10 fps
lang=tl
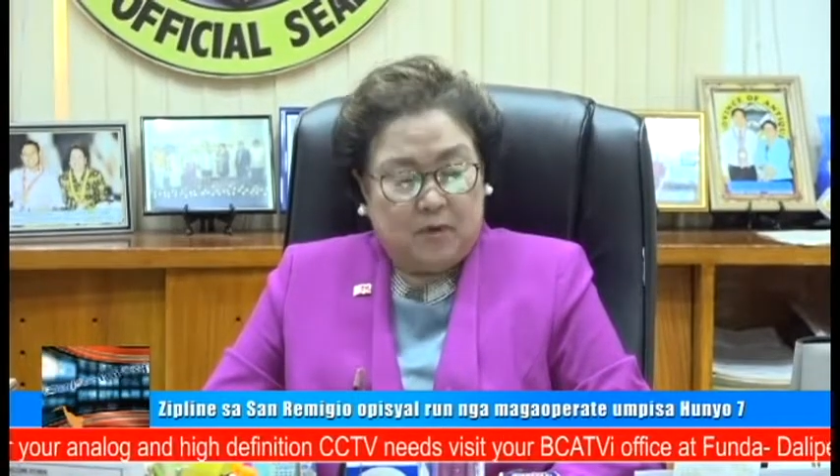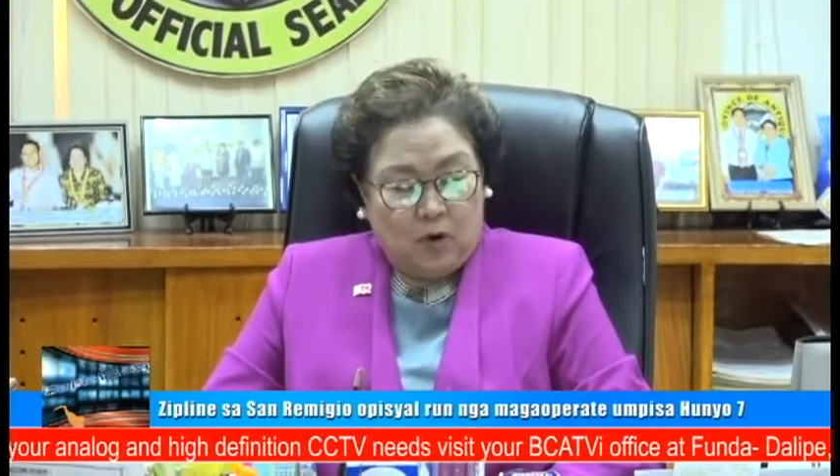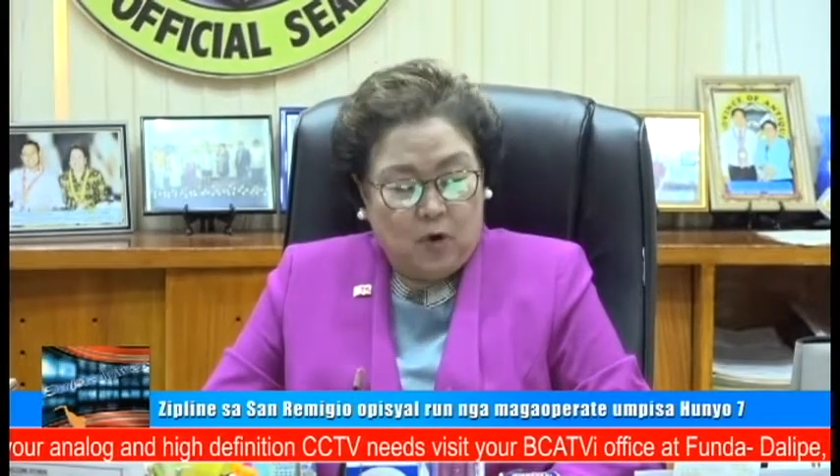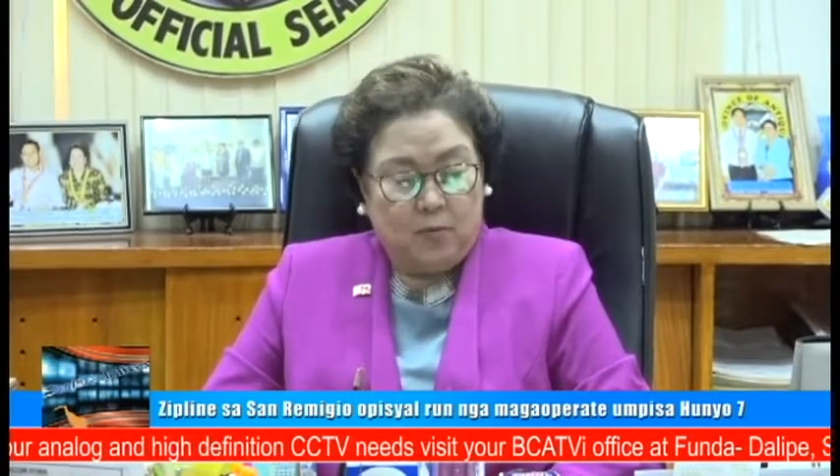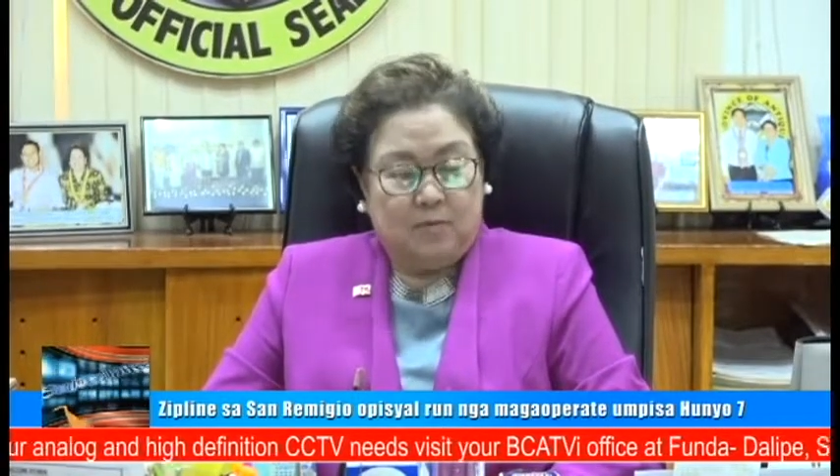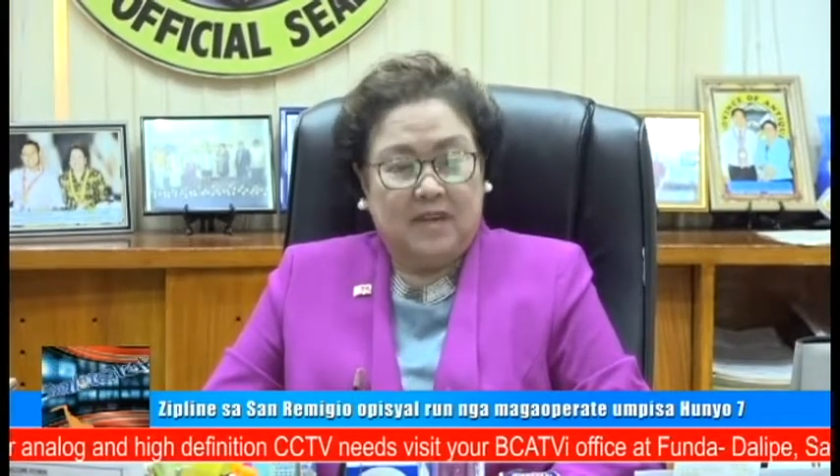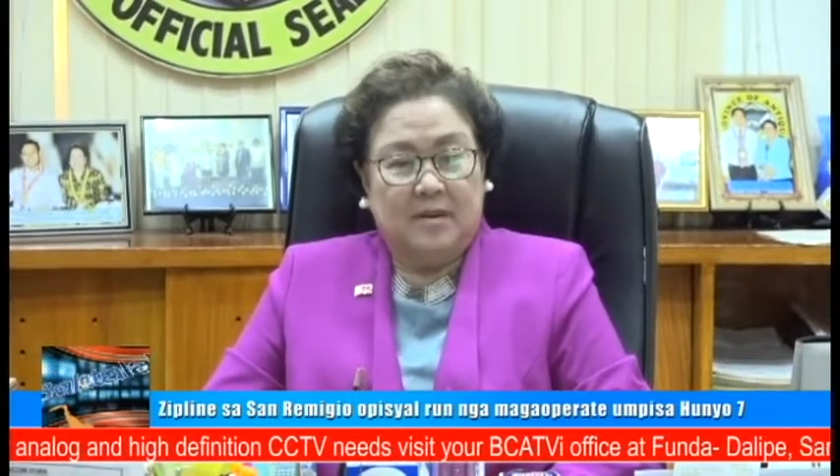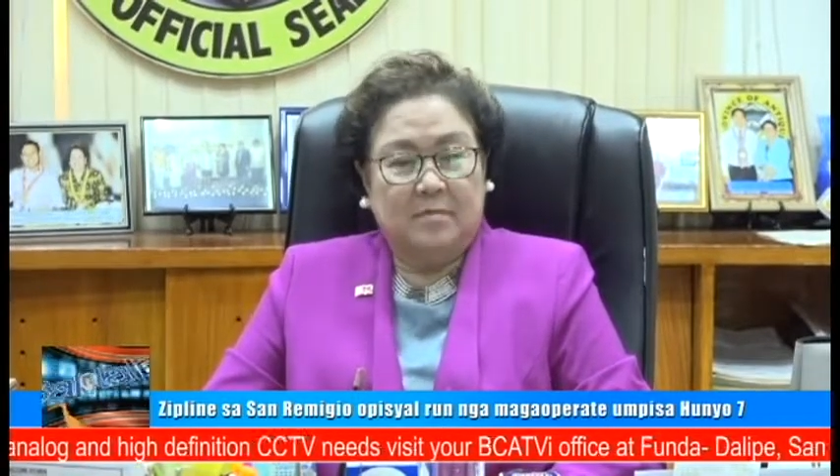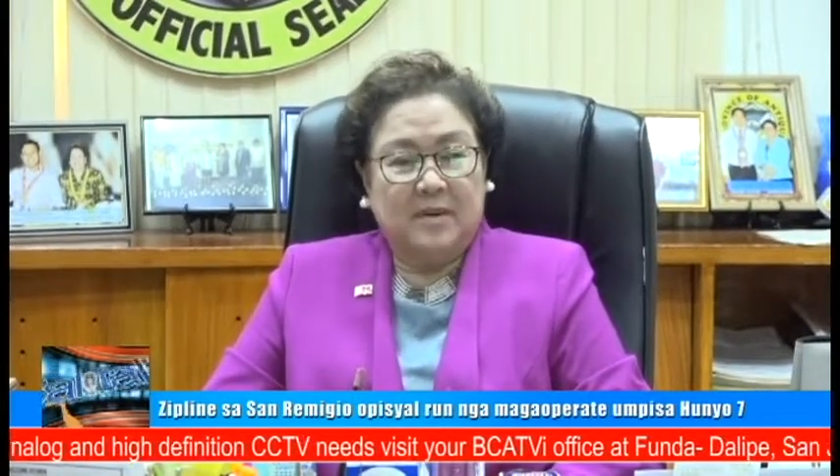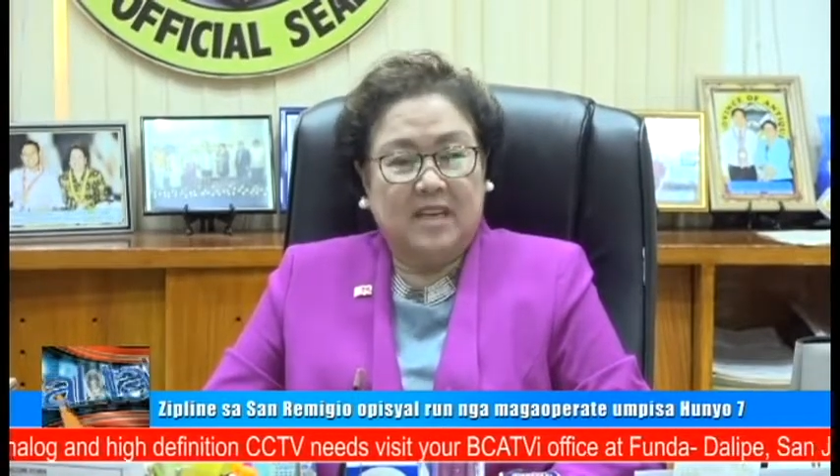hope
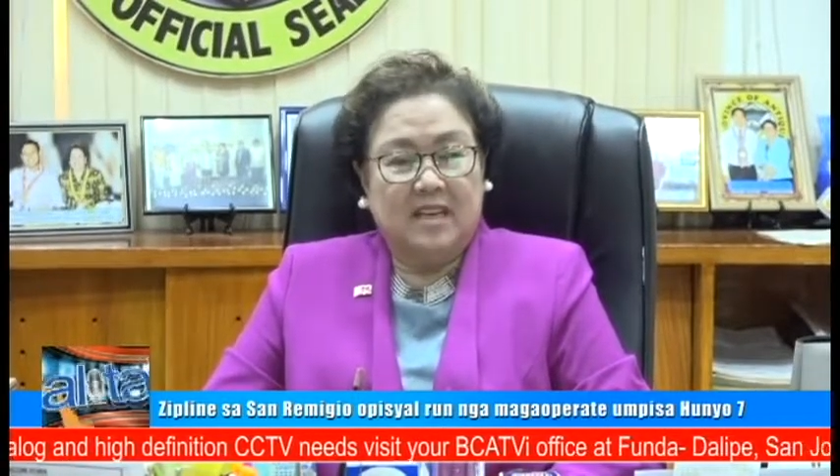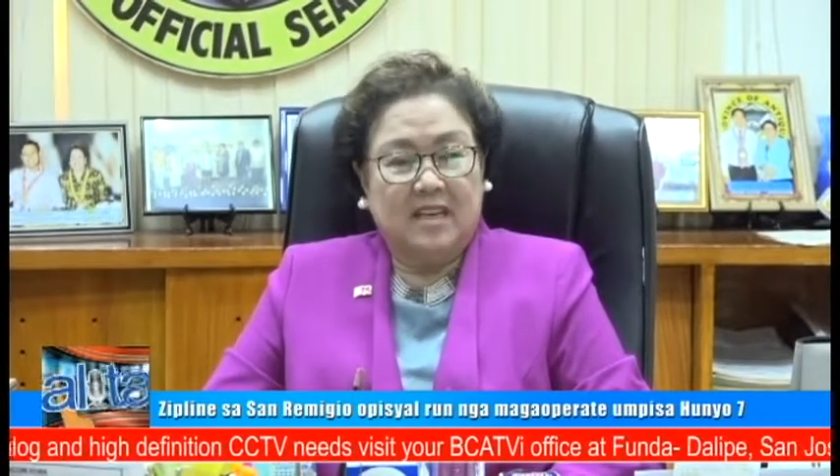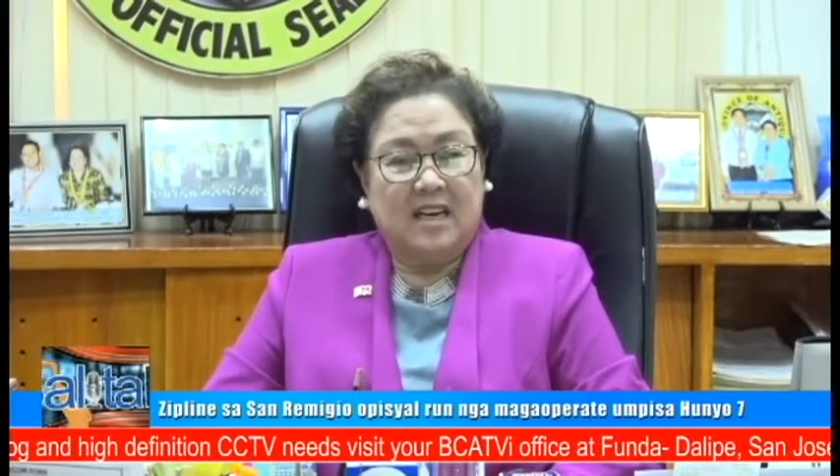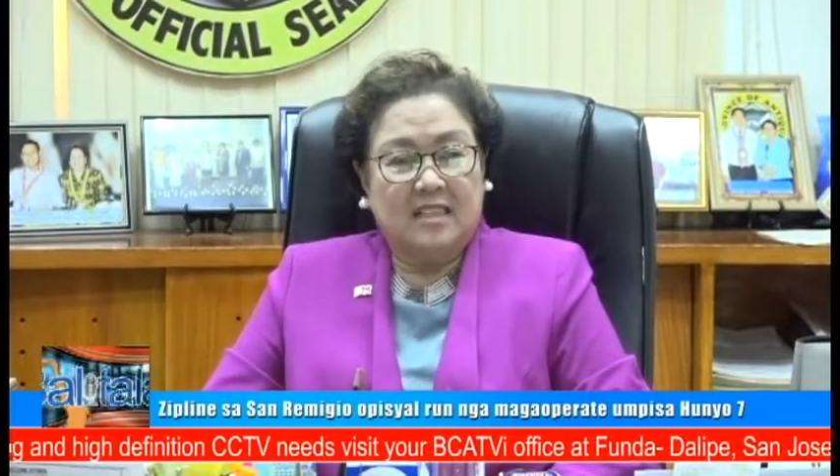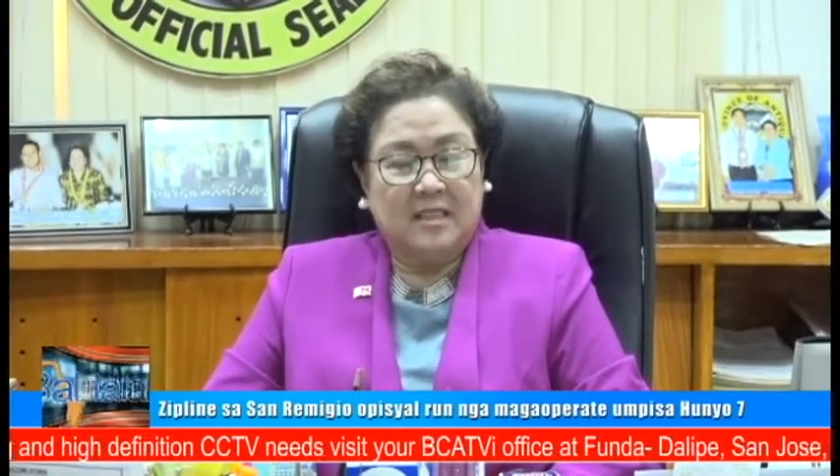and pray nga ang